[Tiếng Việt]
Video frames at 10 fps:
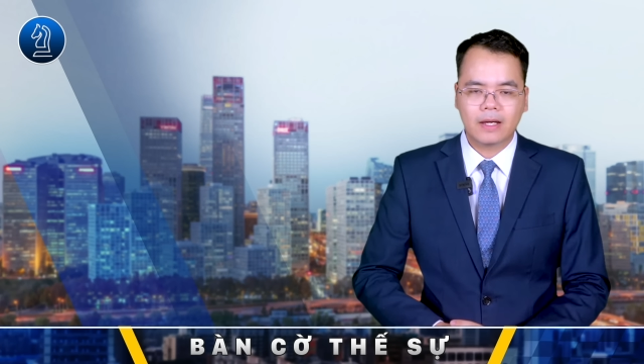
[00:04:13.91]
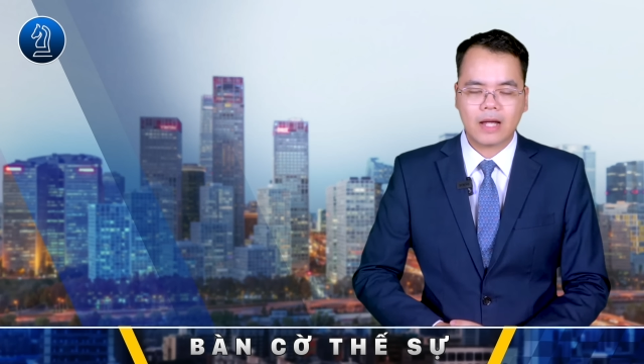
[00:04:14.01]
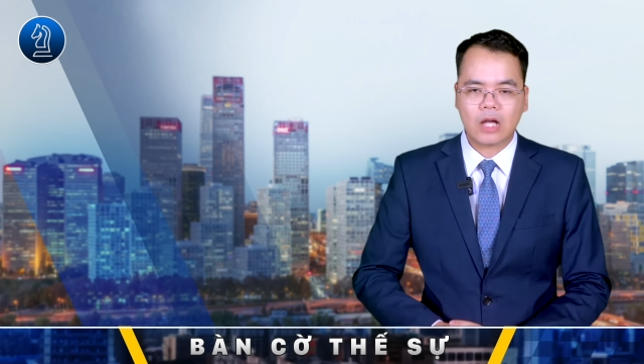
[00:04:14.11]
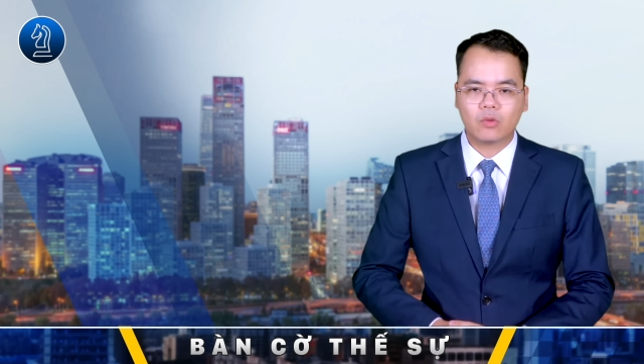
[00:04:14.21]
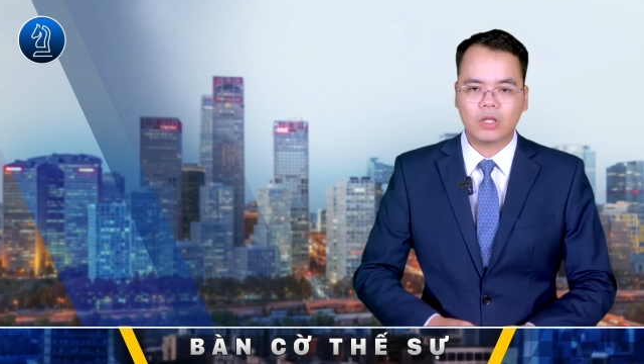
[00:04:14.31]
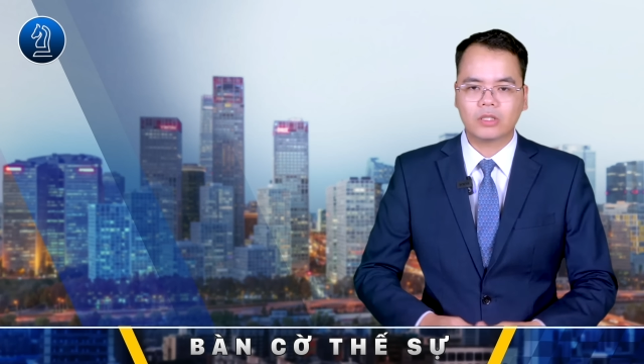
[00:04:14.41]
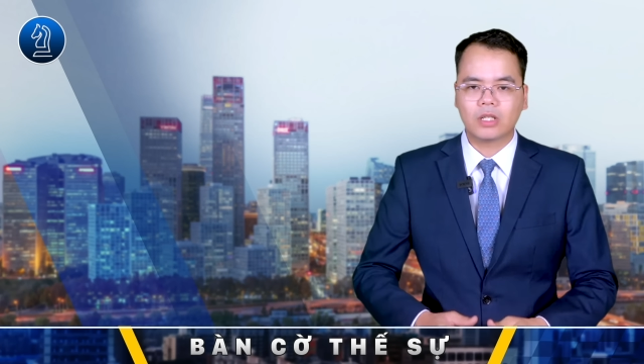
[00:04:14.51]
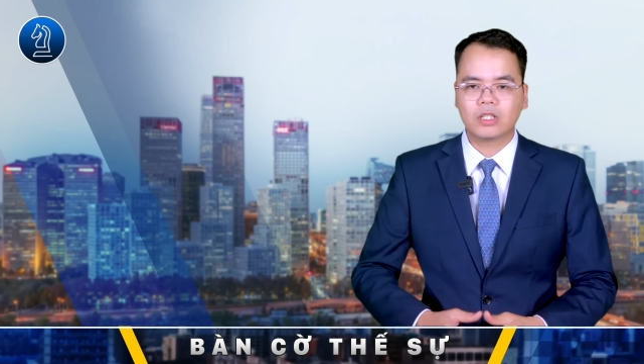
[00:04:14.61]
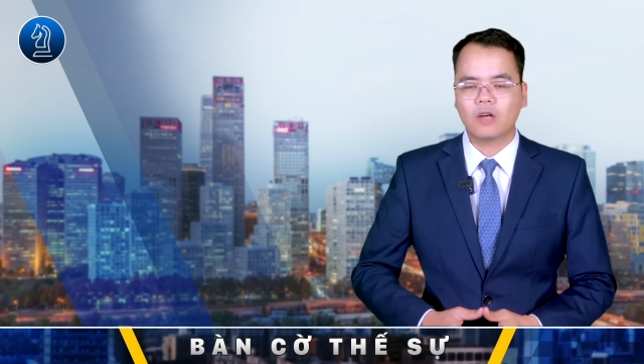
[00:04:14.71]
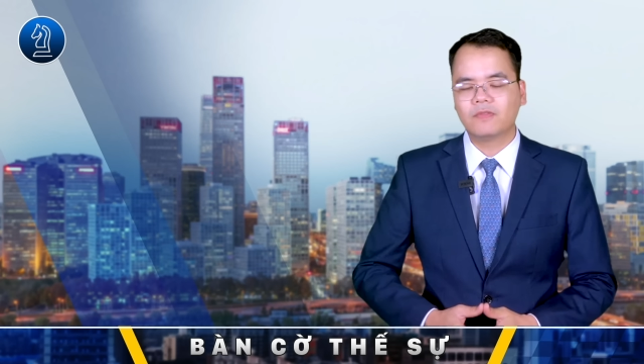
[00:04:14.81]
Nga cũng đã
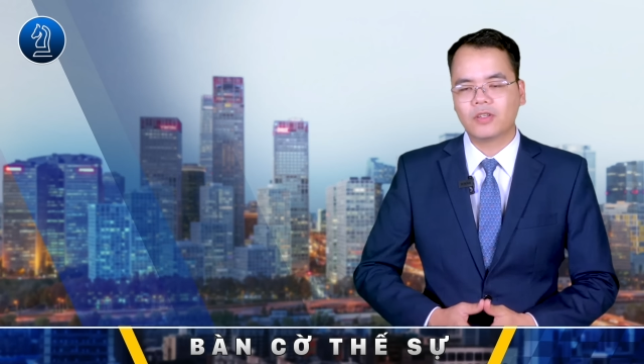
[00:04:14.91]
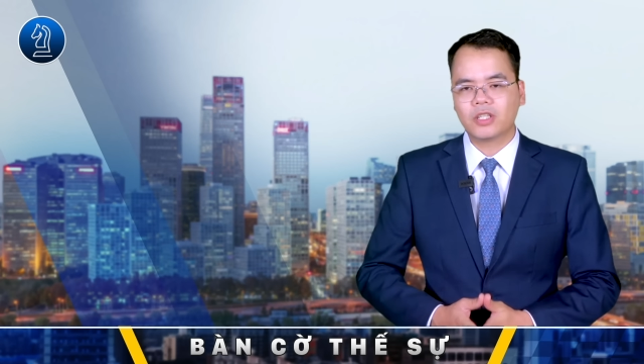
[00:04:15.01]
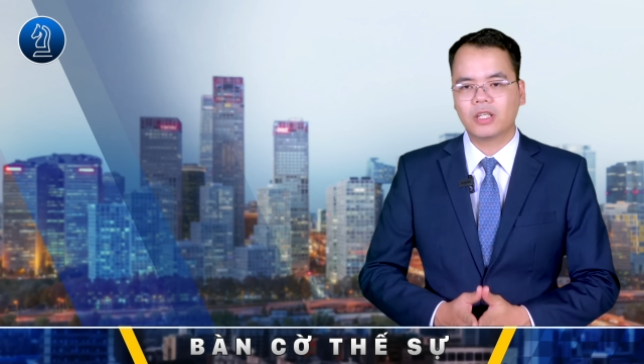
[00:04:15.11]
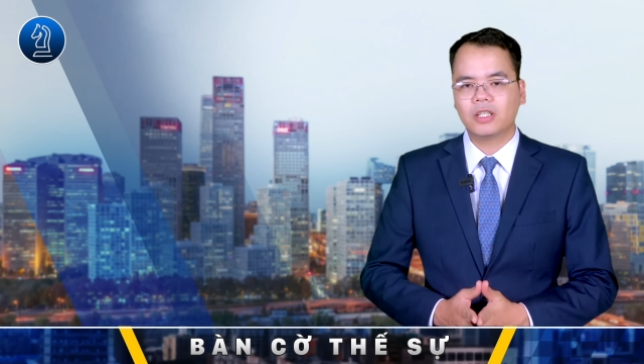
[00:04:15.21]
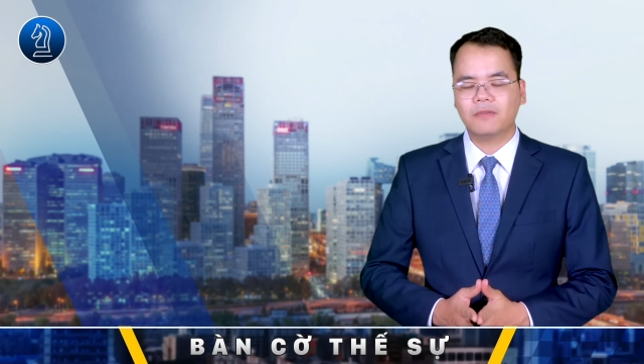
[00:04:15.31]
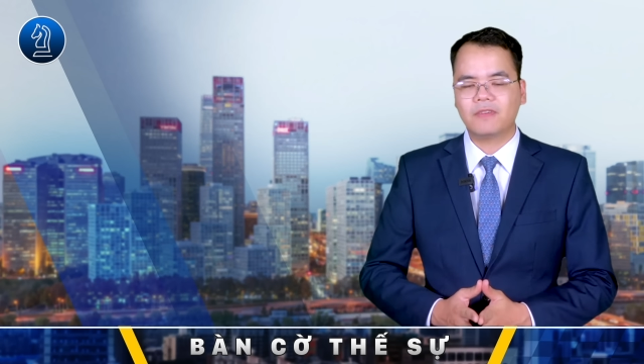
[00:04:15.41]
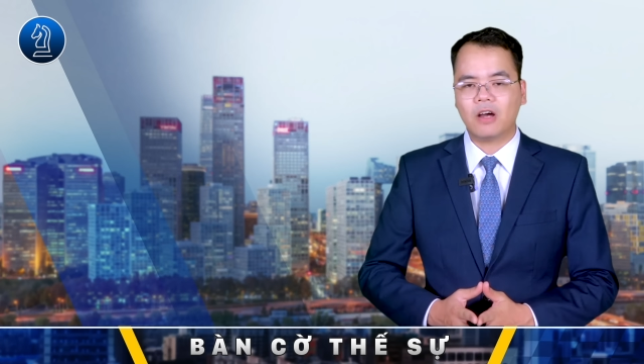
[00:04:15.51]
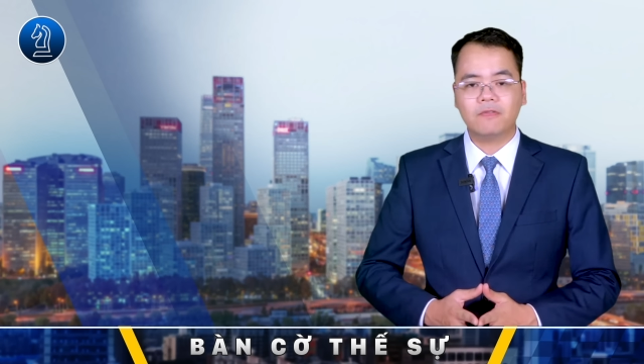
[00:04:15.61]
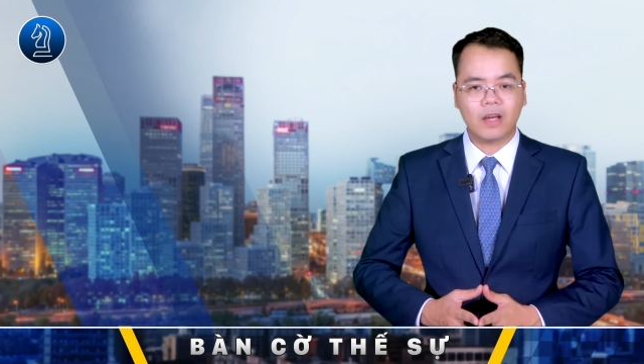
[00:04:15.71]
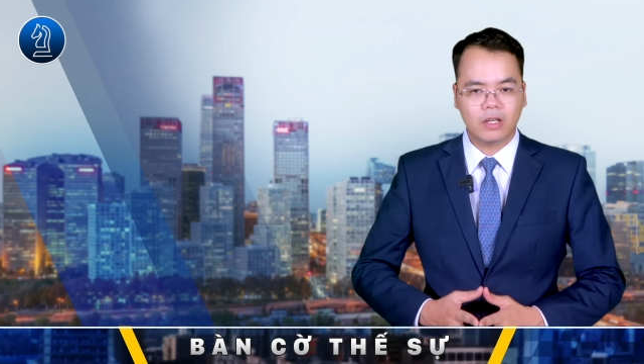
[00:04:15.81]
tấn công vào trận địa
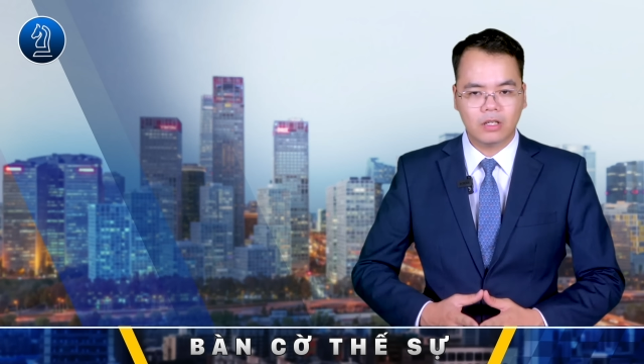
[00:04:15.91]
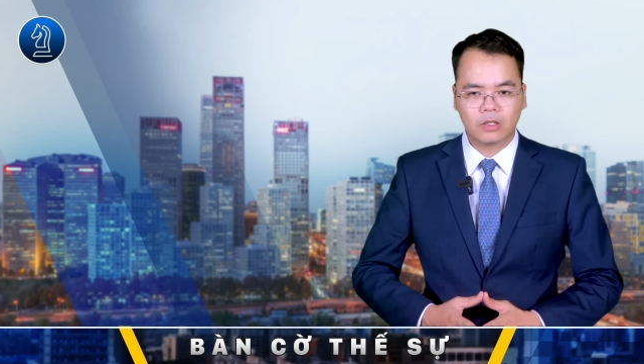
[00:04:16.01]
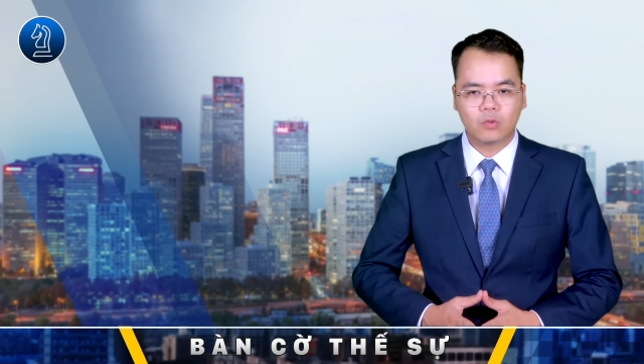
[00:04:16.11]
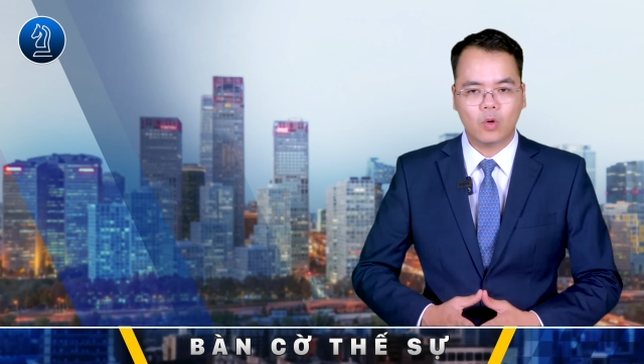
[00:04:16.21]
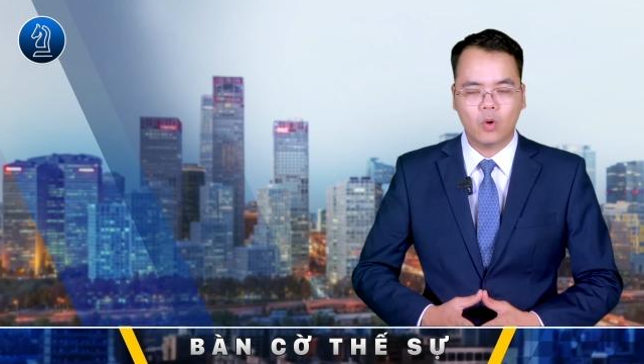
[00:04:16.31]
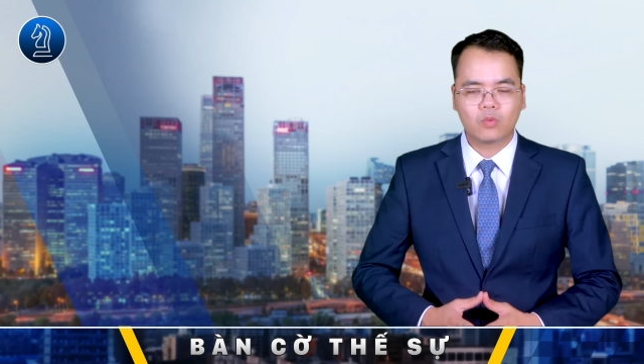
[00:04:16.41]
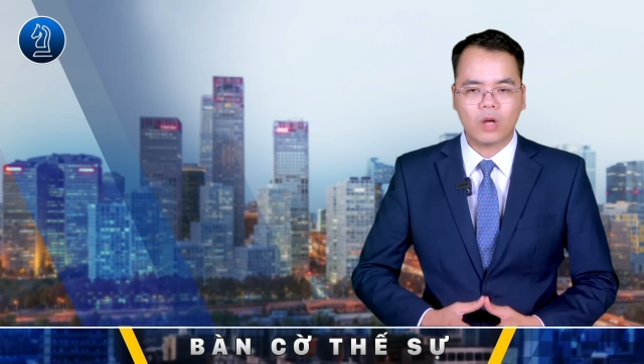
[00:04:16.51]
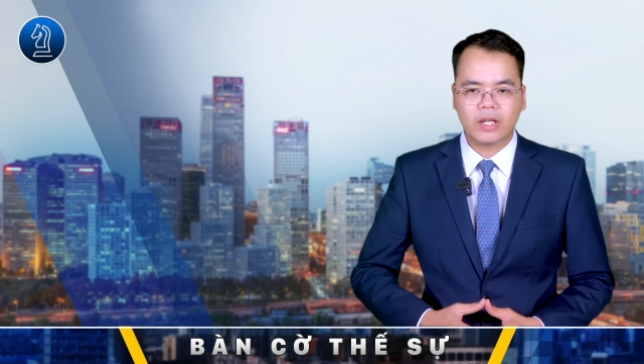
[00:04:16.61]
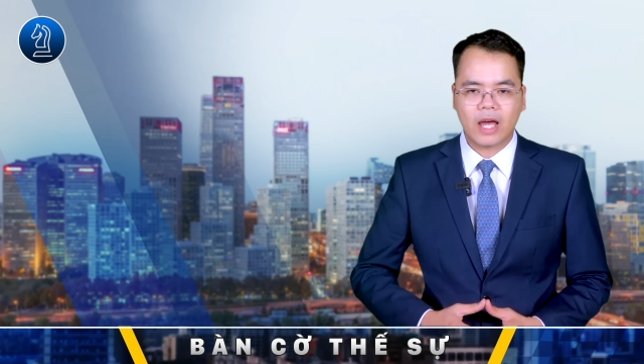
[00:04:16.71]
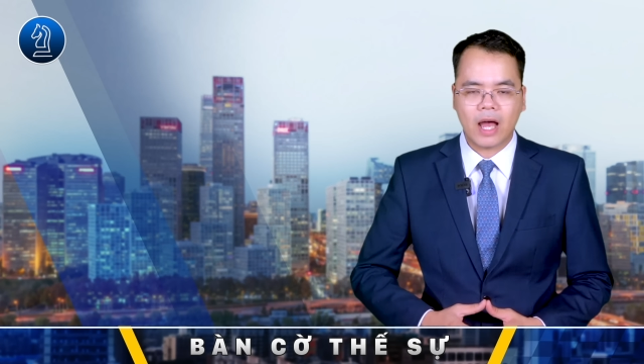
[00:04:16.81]
pháo phản lực của
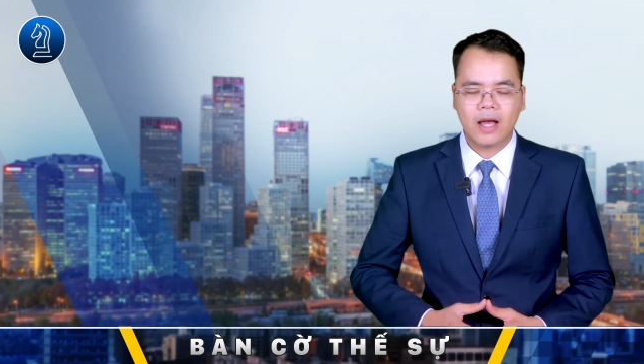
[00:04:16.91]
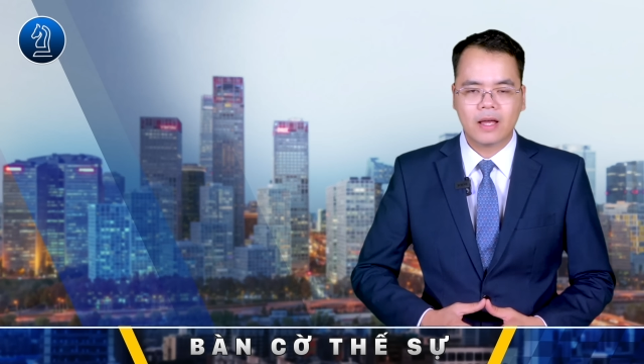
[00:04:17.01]
Ukraine,